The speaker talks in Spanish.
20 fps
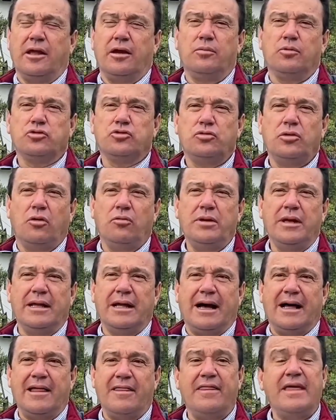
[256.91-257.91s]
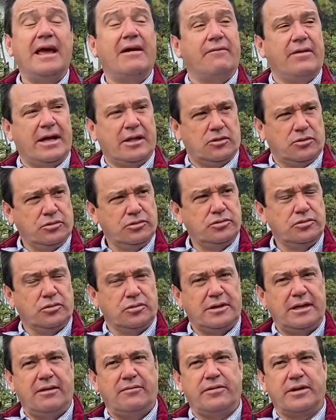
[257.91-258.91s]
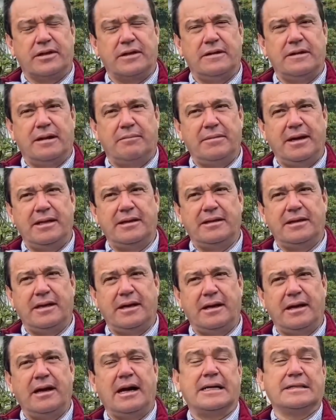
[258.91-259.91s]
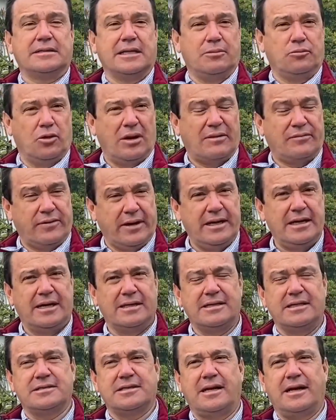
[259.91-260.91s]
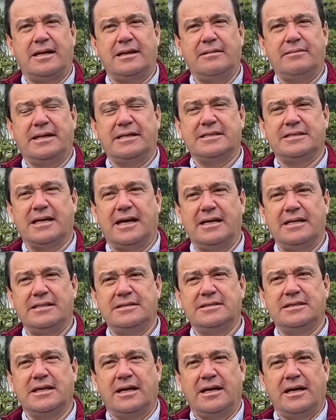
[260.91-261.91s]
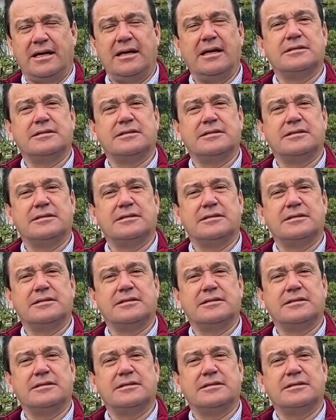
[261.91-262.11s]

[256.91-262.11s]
Tenemos una unidad de eventos donde efectivamente hacemos la feria artesanal de Manizales